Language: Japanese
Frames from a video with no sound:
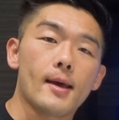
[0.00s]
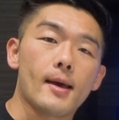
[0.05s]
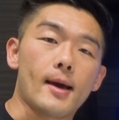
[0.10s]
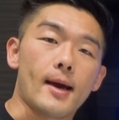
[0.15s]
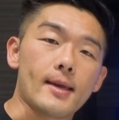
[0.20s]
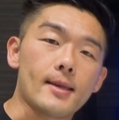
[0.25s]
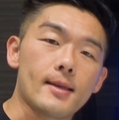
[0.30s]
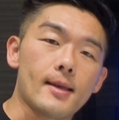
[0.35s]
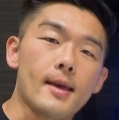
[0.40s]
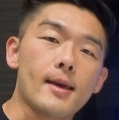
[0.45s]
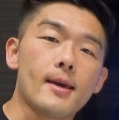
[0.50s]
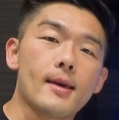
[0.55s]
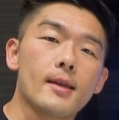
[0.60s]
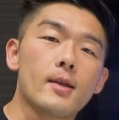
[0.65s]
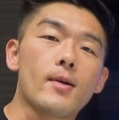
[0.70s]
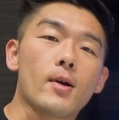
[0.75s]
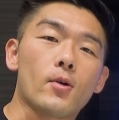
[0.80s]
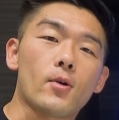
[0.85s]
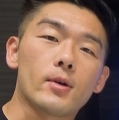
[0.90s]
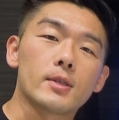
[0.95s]
はい、えー、
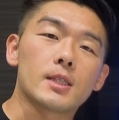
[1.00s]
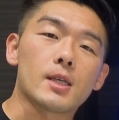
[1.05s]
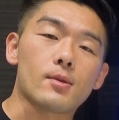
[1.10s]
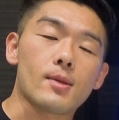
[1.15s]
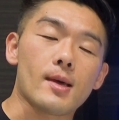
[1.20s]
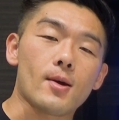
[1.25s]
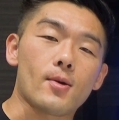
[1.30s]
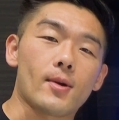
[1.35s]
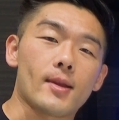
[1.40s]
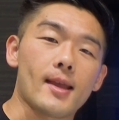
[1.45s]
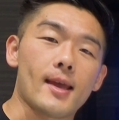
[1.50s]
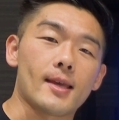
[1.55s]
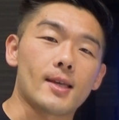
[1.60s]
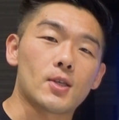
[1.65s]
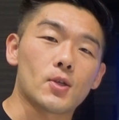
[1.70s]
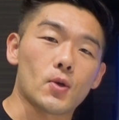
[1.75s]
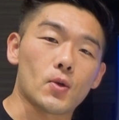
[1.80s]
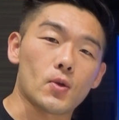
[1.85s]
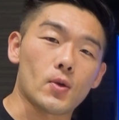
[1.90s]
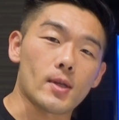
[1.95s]
では本日はこれで
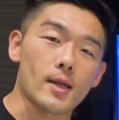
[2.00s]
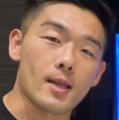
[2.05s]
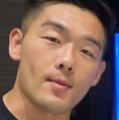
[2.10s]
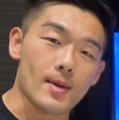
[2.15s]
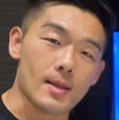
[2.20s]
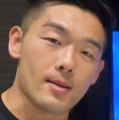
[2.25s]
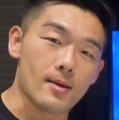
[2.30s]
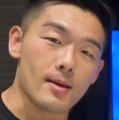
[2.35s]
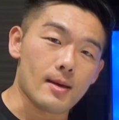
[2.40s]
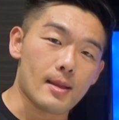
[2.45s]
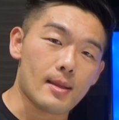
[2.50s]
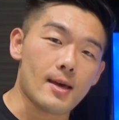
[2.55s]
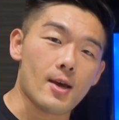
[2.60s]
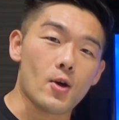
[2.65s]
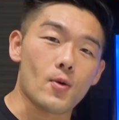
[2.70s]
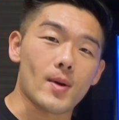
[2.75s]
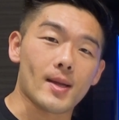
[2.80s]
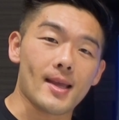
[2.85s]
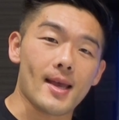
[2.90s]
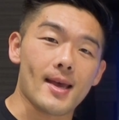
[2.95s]
以上となります。
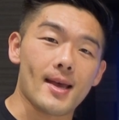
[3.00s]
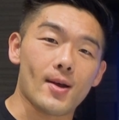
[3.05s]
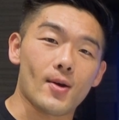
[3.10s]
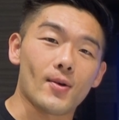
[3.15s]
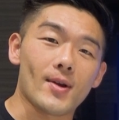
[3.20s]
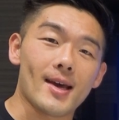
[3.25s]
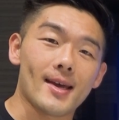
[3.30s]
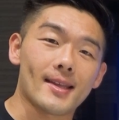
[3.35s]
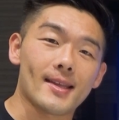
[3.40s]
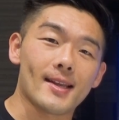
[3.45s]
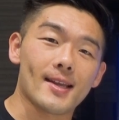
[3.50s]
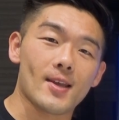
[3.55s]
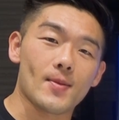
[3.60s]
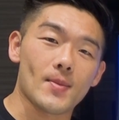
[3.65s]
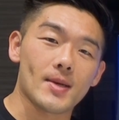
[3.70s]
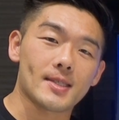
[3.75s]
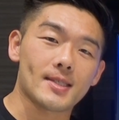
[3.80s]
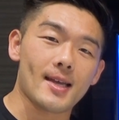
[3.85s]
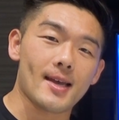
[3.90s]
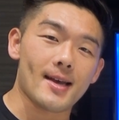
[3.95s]
最後までご覧いただき
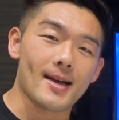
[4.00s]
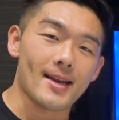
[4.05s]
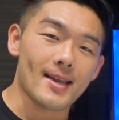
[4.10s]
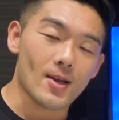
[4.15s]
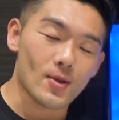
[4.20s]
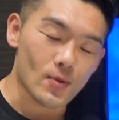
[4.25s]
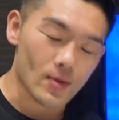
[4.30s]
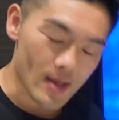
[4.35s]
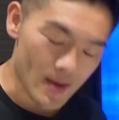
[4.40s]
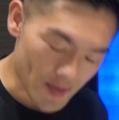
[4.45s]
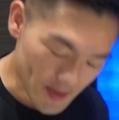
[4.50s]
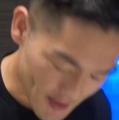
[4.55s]
ましてありがとうござい